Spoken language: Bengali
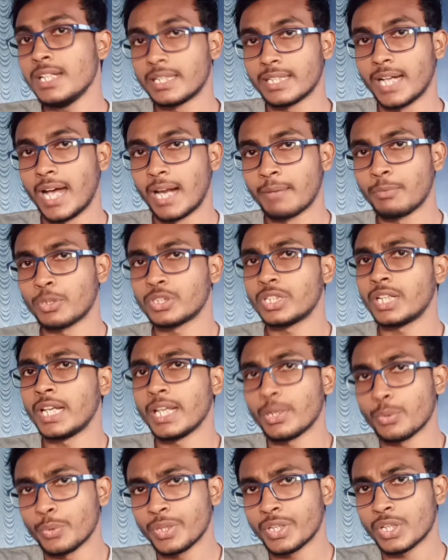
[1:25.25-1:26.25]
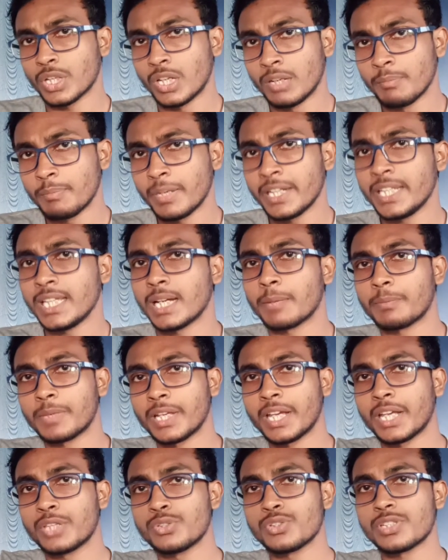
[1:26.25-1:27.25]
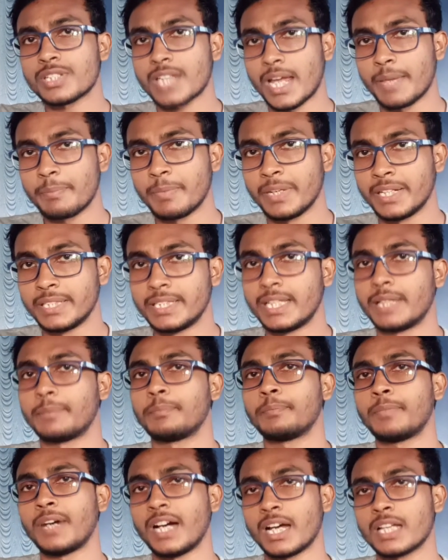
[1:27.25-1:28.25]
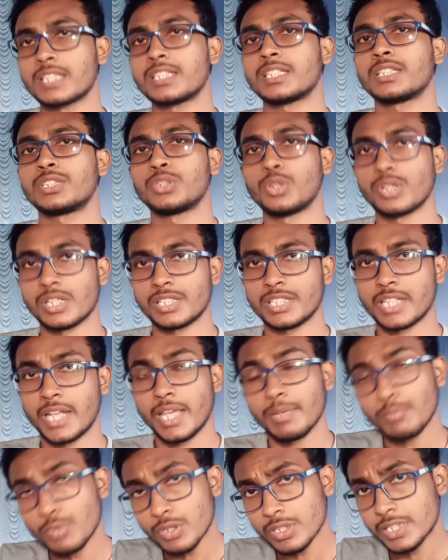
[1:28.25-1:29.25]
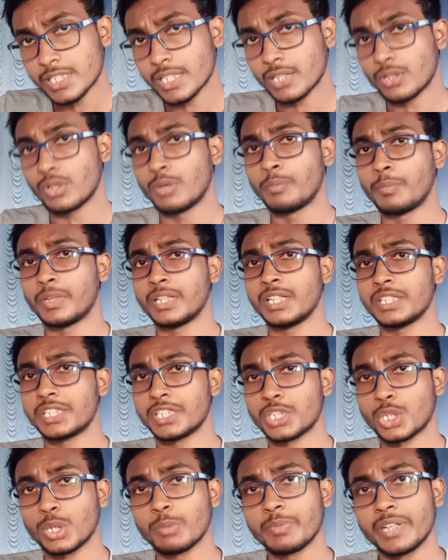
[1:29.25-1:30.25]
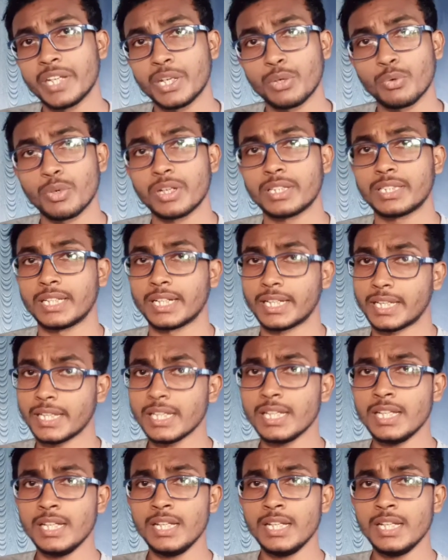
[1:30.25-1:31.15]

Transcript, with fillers: তার বদলে ওই কোম্পানি আপনাকে কিছু স্টাইপেন্ড দেয় পাঁচ হাজার দশ হাজার এবং যে কোম্পানির যেরকম রিকোয়ার্ড থাকে